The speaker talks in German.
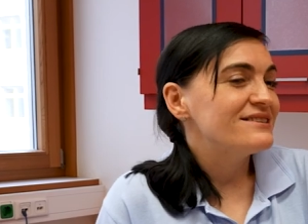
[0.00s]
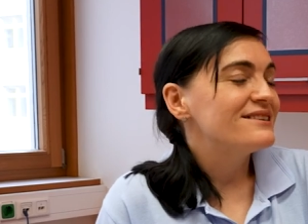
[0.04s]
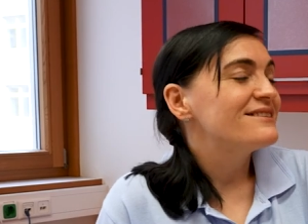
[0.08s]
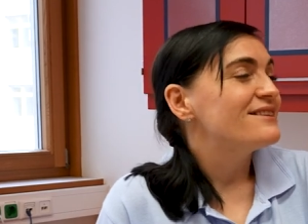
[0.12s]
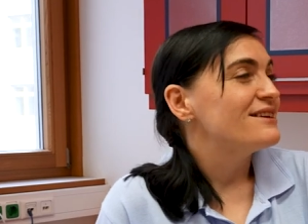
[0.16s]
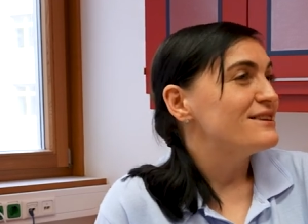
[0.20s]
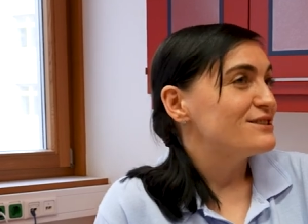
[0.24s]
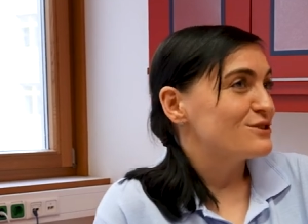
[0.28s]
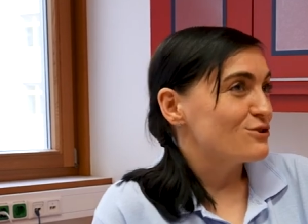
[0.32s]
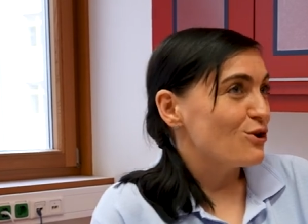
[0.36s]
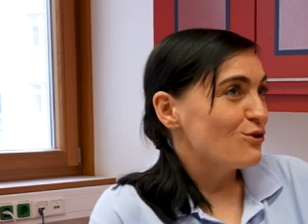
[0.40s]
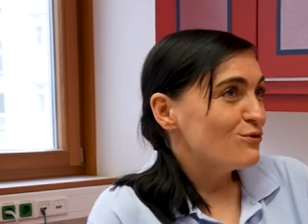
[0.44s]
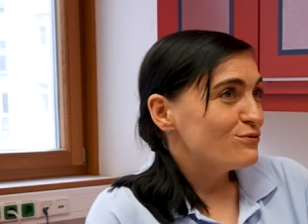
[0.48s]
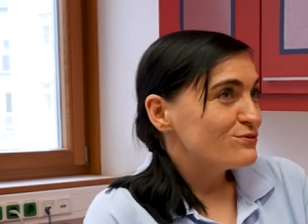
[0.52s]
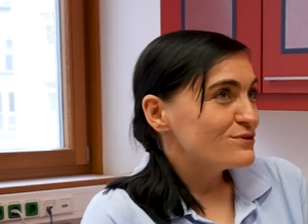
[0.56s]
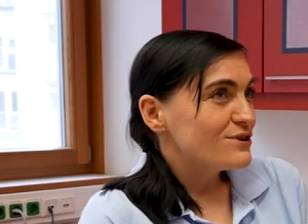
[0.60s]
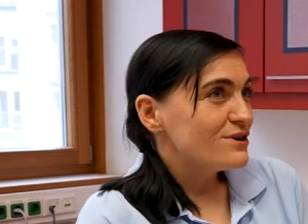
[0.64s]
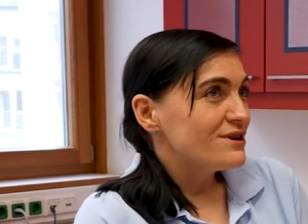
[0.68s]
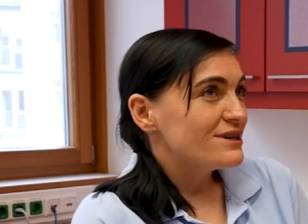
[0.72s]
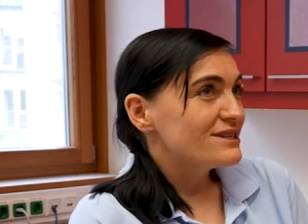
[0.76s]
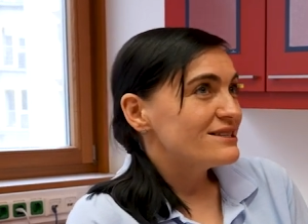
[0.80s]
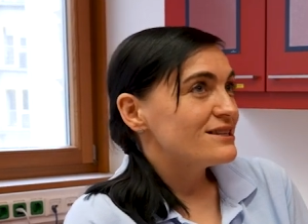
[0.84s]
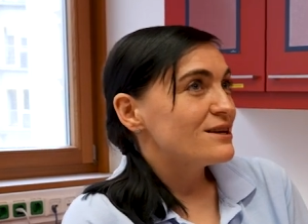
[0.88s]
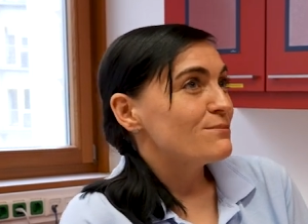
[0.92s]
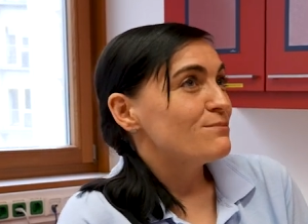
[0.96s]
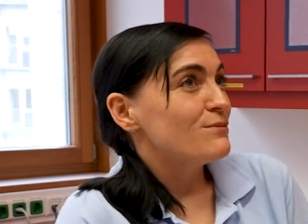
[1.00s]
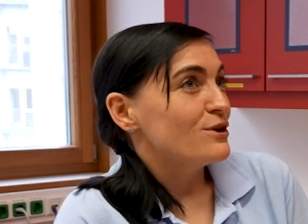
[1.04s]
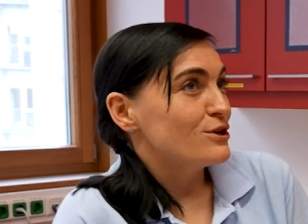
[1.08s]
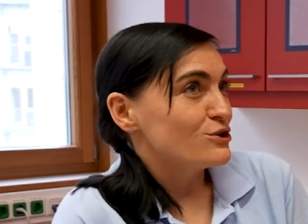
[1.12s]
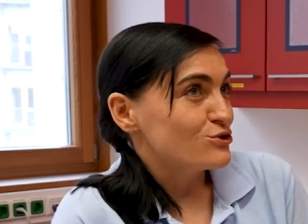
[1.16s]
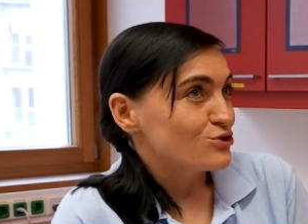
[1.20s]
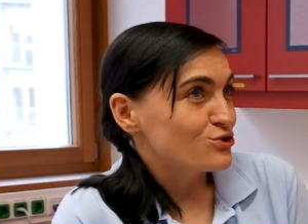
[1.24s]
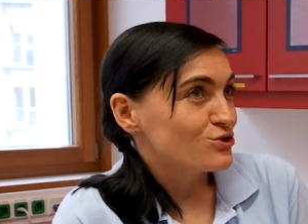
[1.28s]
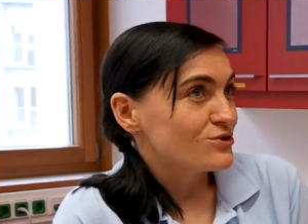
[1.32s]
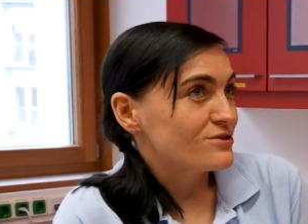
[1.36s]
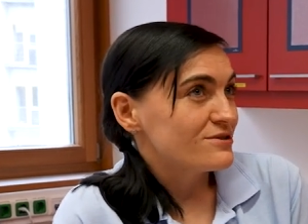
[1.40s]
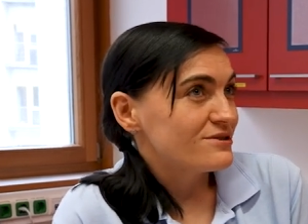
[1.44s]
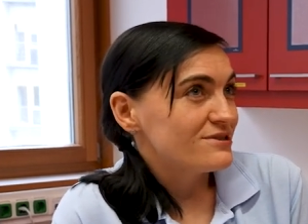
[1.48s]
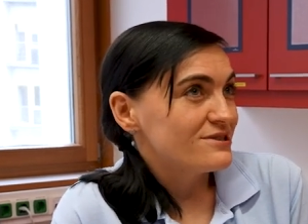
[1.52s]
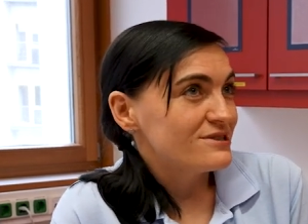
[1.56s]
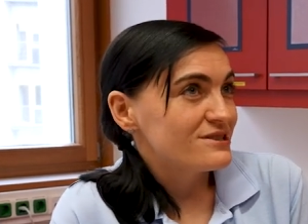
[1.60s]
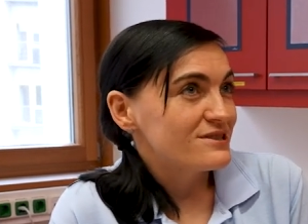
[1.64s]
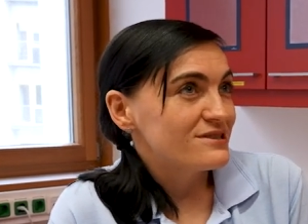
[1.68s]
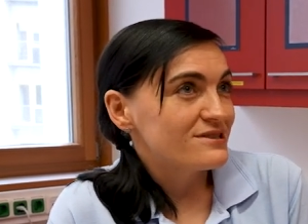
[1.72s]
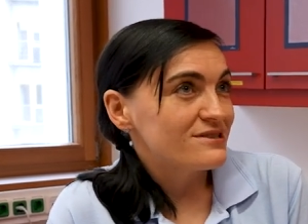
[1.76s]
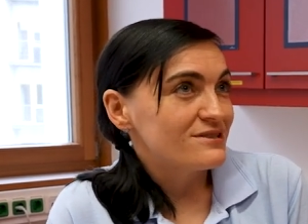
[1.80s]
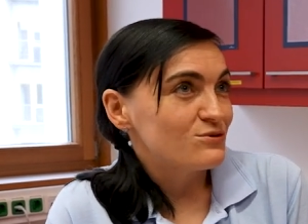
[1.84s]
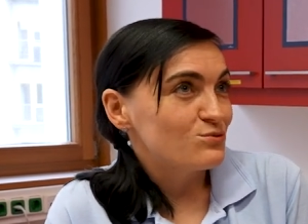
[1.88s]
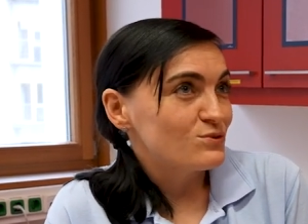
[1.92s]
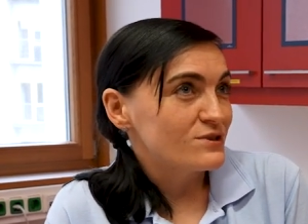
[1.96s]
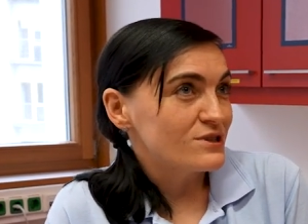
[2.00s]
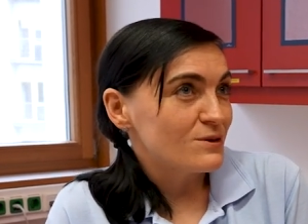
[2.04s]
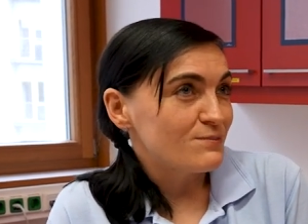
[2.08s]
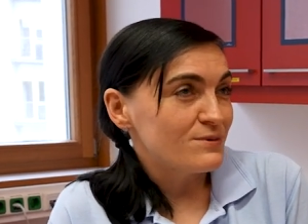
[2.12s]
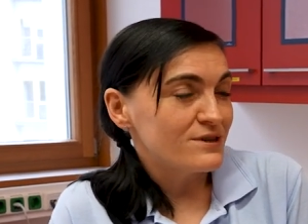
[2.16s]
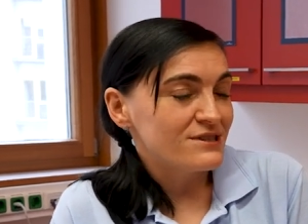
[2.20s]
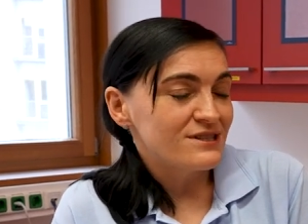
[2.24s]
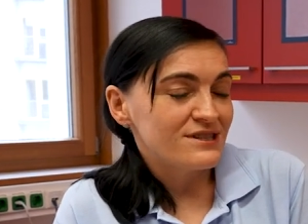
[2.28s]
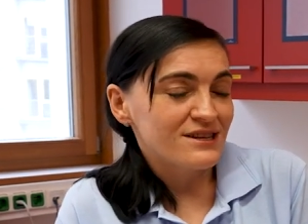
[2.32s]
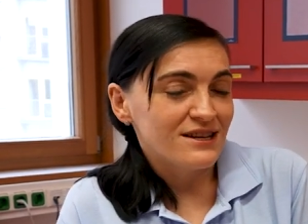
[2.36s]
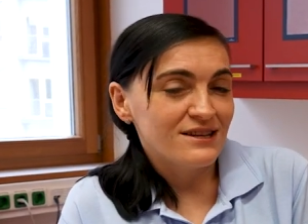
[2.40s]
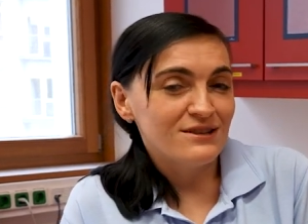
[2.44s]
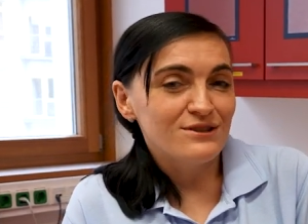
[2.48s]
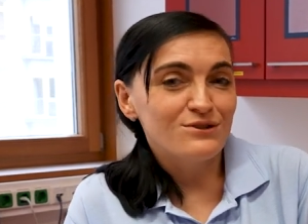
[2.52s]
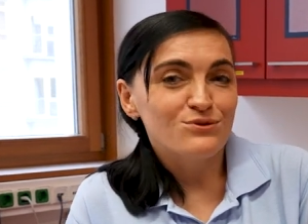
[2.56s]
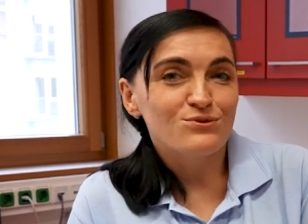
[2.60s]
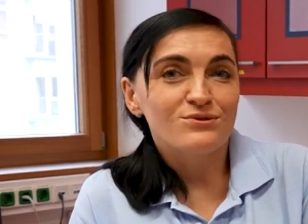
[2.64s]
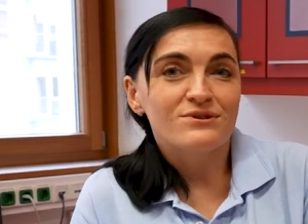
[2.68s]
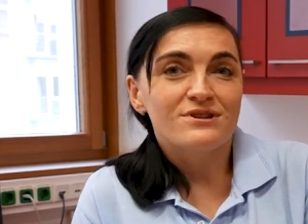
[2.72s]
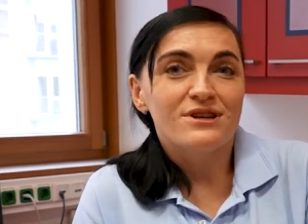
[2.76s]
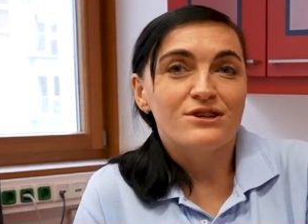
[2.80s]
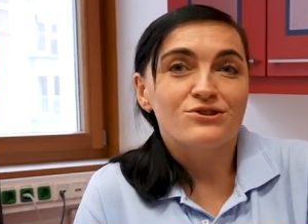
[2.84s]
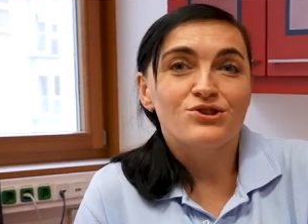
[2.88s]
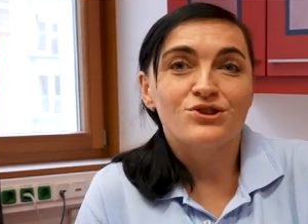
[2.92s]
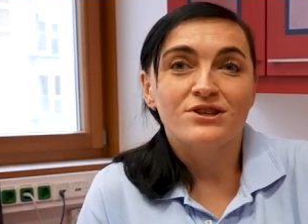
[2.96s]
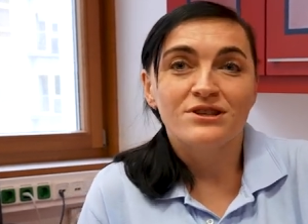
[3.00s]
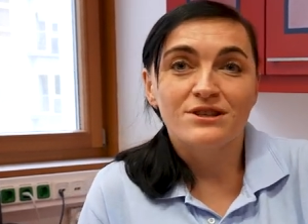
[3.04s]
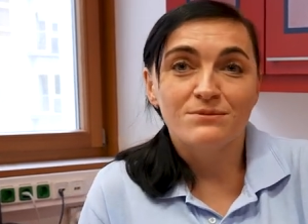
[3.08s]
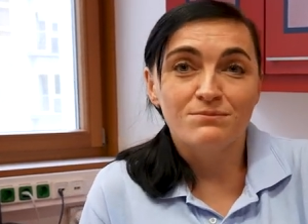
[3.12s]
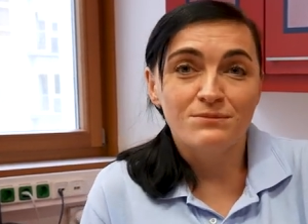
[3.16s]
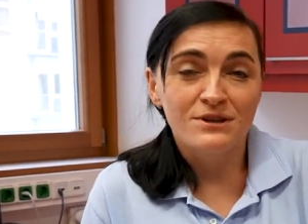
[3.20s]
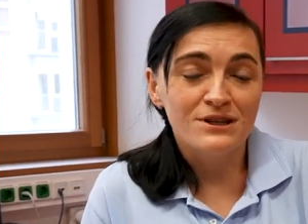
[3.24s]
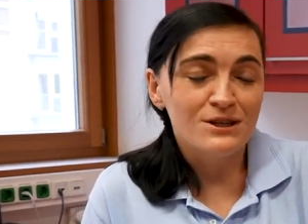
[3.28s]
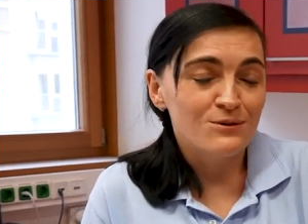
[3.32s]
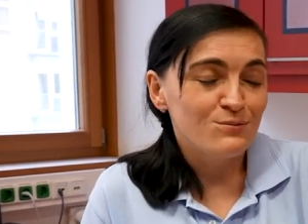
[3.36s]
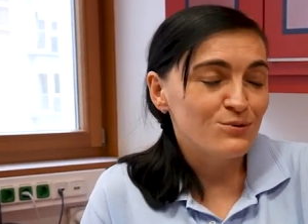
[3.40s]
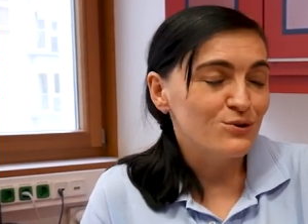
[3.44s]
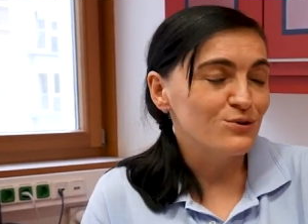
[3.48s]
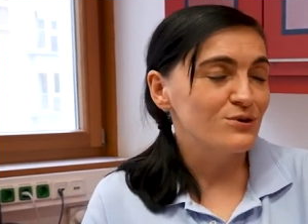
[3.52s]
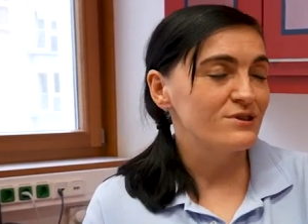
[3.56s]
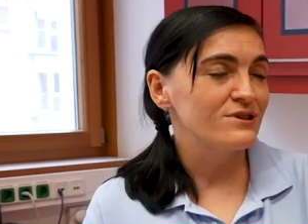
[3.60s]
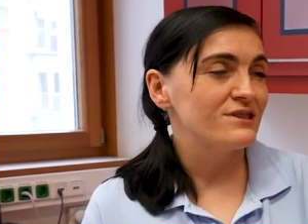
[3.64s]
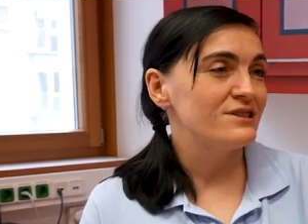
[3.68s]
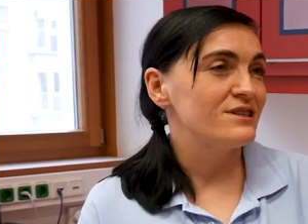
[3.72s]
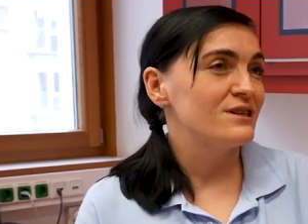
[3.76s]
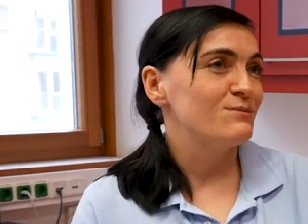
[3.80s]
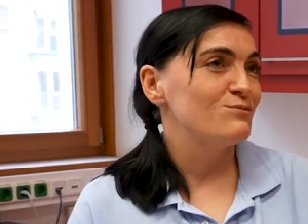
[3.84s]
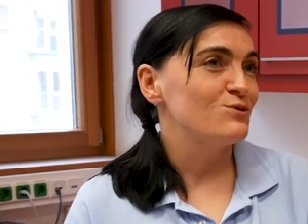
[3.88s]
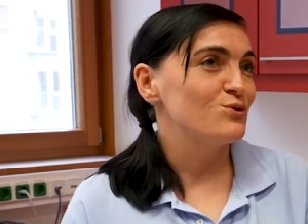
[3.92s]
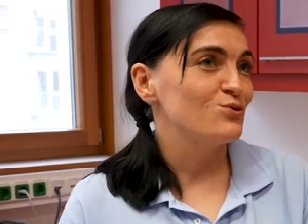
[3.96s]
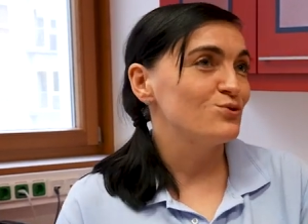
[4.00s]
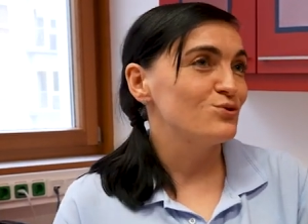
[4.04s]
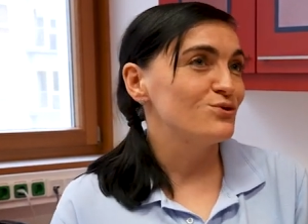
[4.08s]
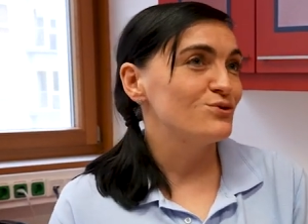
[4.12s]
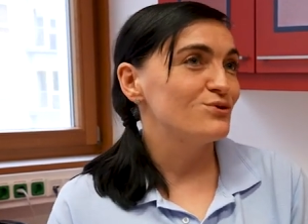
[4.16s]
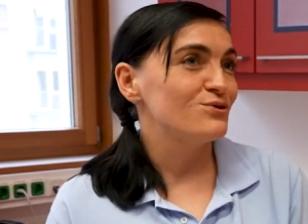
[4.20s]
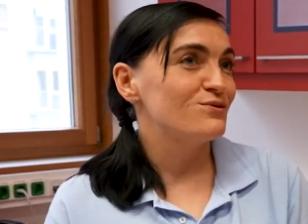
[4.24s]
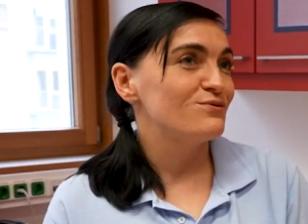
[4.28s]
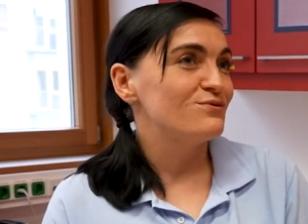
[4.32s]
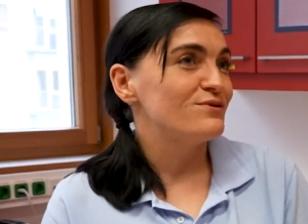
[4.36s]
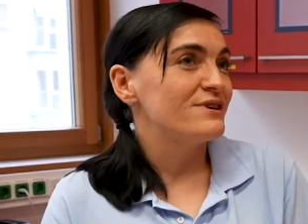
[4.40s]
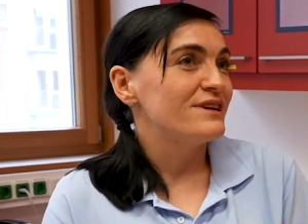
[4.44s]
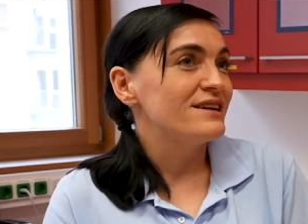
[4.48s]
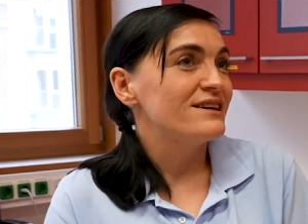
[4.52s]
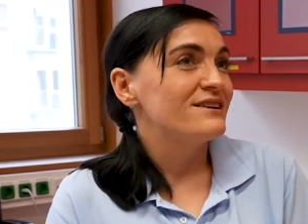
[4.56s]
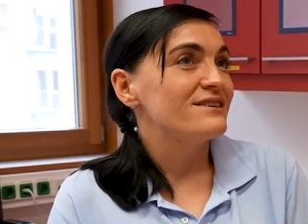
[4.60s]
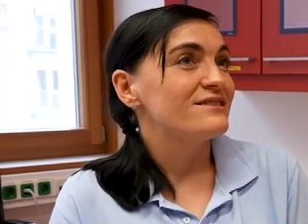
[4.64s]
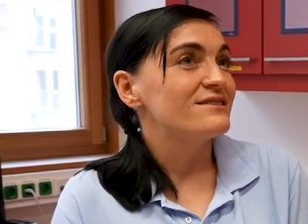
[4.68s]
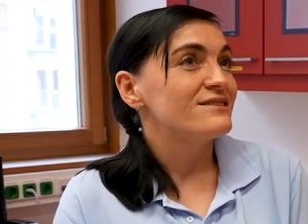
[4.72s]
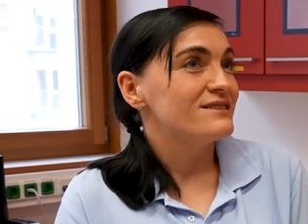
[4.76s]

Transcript: den gleichen Auftrag, der Mensch ist unser Patient und der steht im Mittelpunkt in dem Tun und Pflege